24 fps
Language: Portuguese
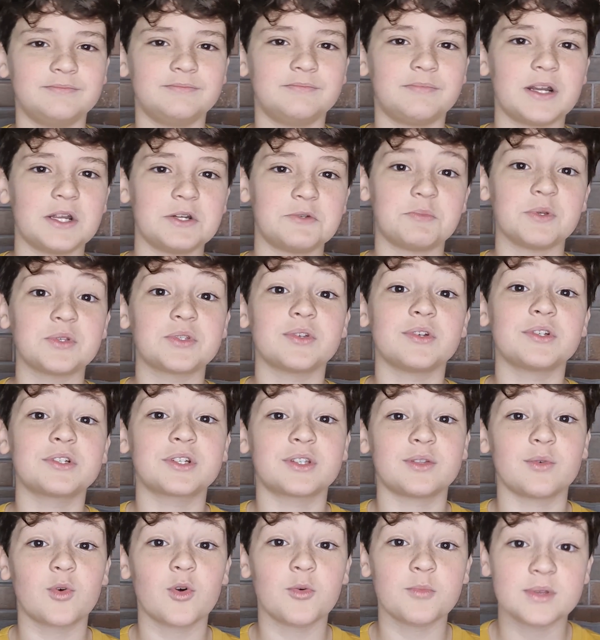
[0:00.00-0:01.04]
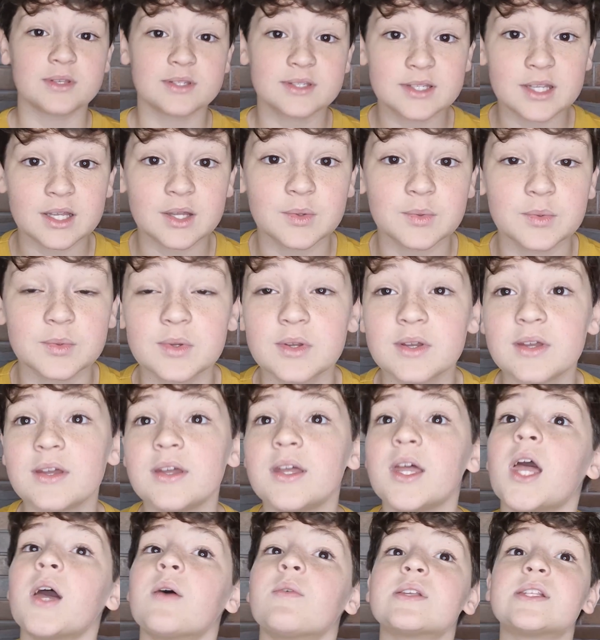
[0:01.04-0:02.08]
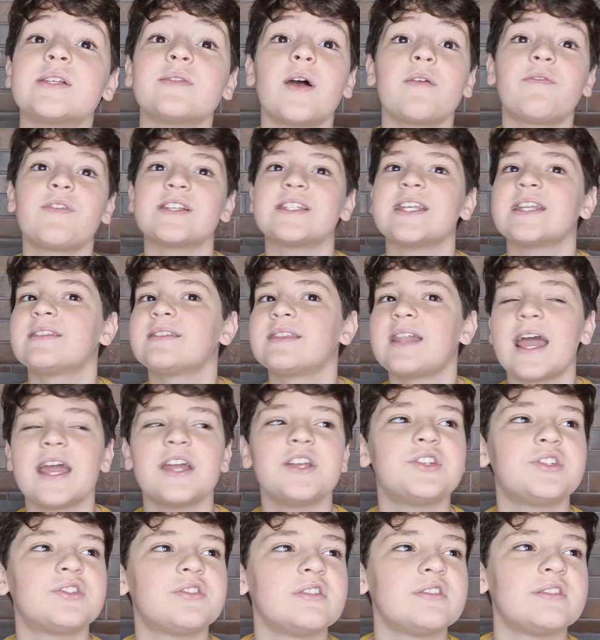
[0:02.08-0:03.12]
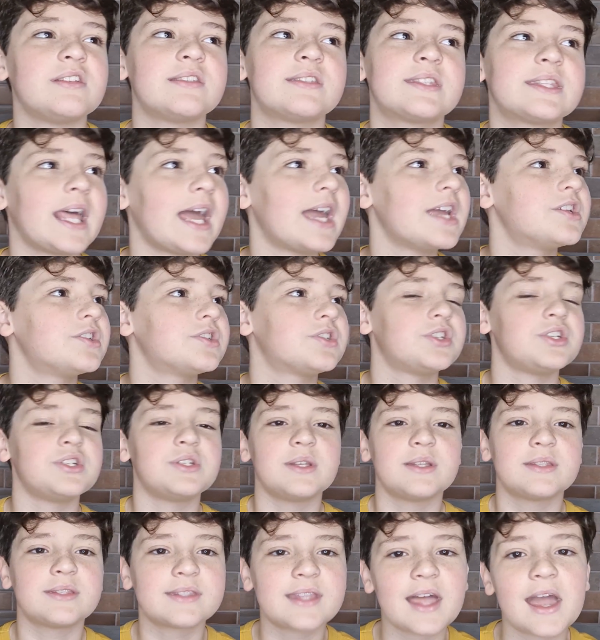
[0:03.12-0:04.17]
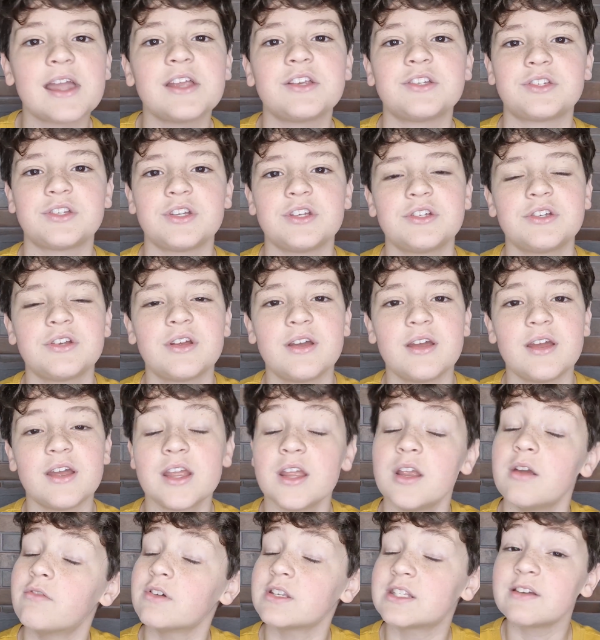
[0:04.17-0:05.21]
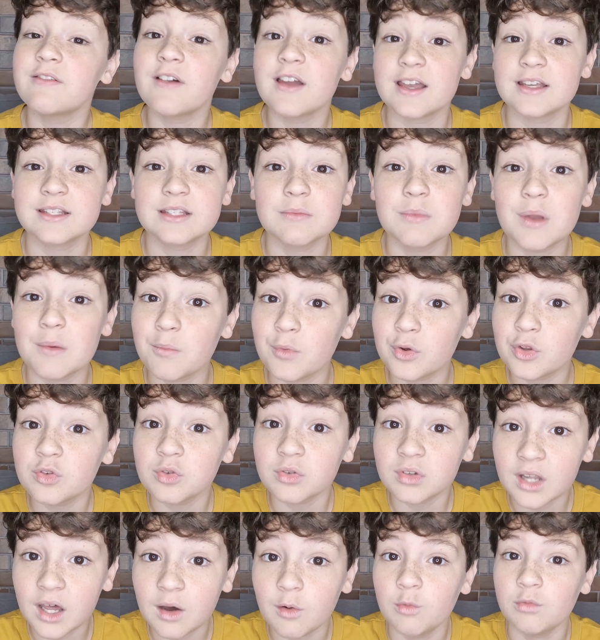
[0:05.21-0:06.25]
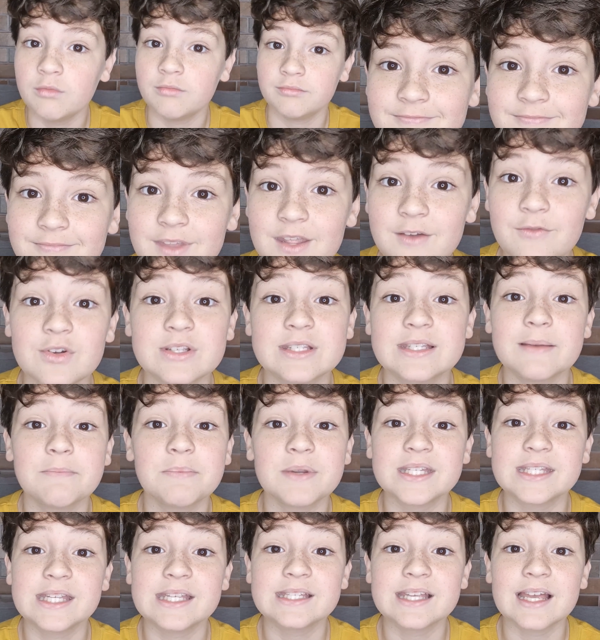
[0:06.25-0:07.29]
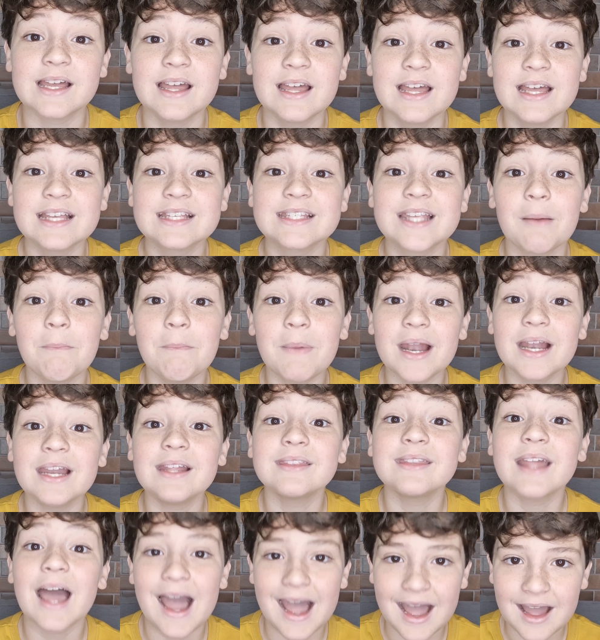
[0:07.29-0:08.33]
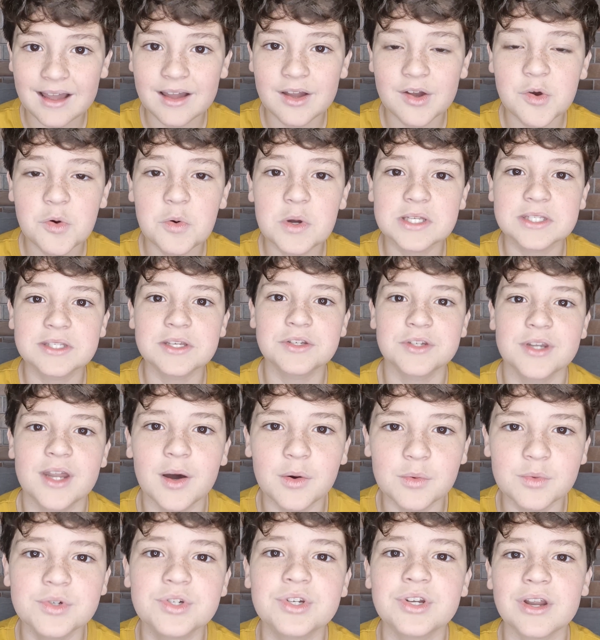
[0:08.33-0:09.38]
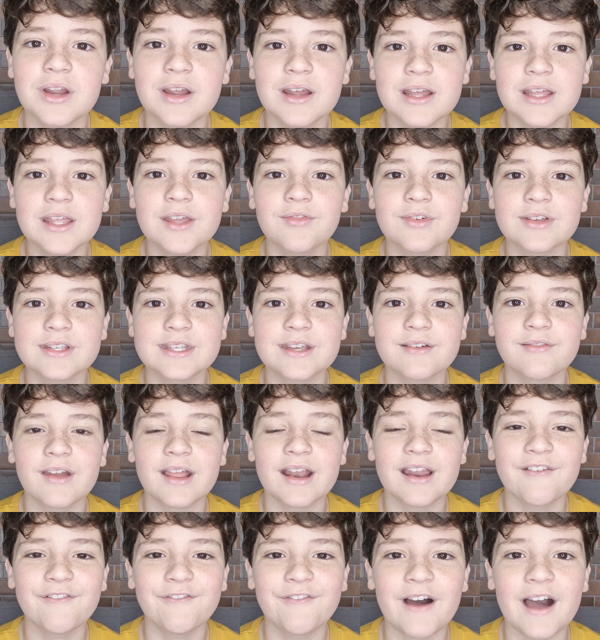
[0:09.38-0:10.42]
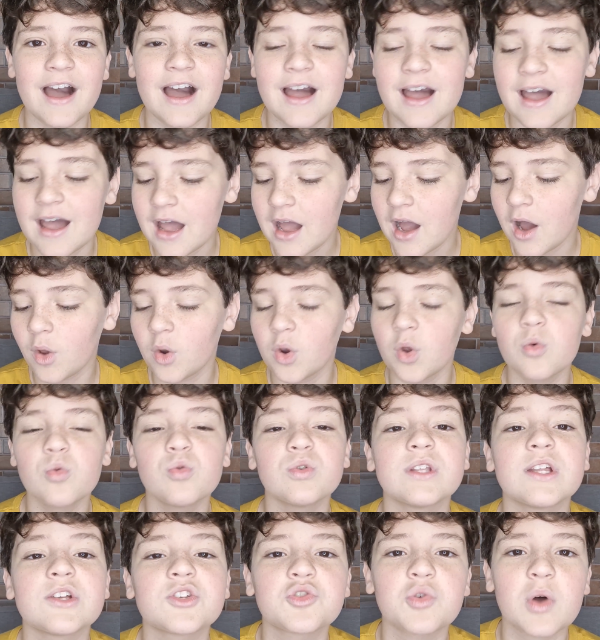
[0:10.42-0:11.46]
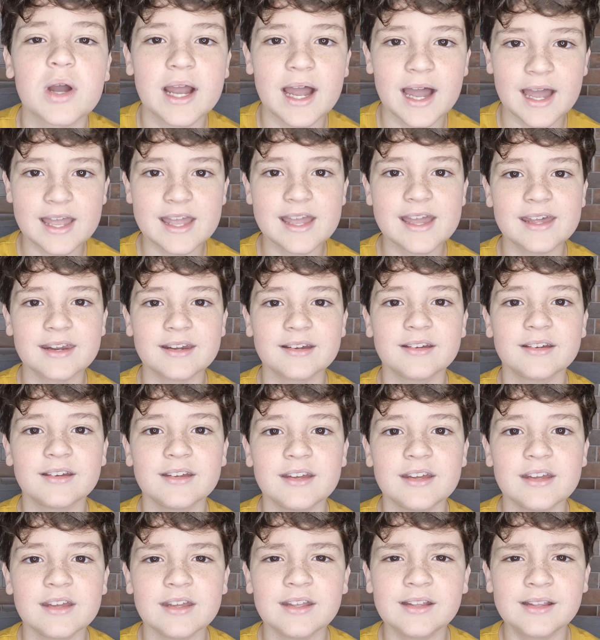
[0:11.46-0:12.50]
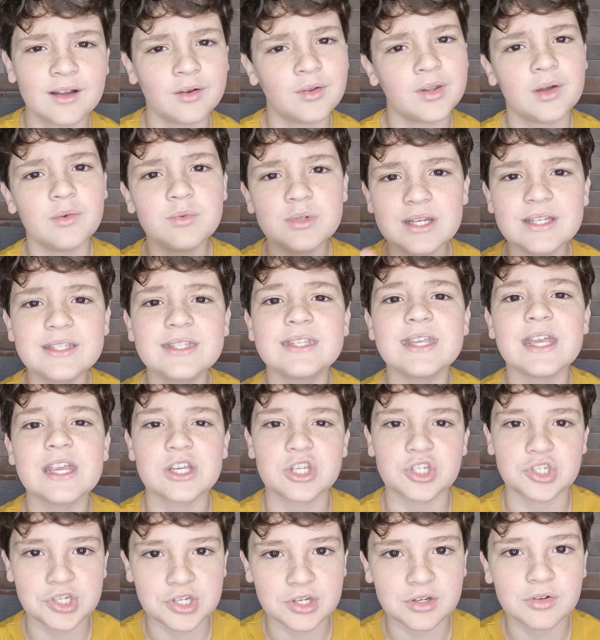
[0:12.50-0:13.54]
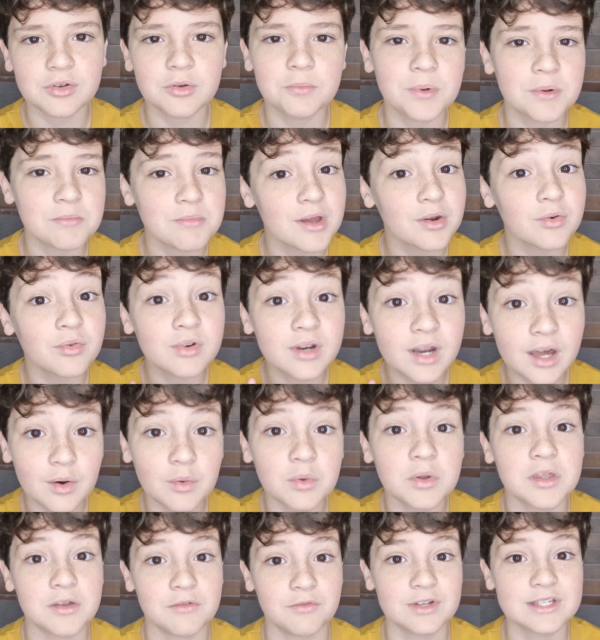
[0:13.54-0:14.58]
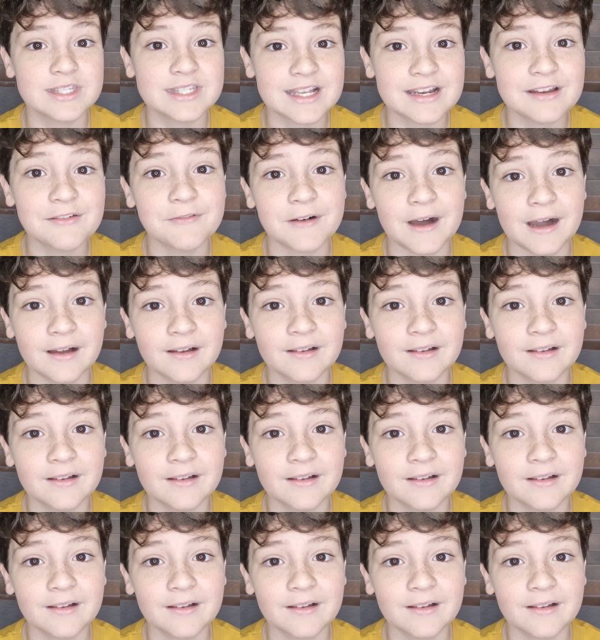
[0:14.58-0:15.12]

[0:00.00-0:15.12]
para as pessoas que estão começando, você vai fazer testes e testes e testes e você vai receber muito não. E você precisa saber lidar com esses nãos que você vai levar ao longo da sua carreira. Então não desiste no primeiro não que você levar,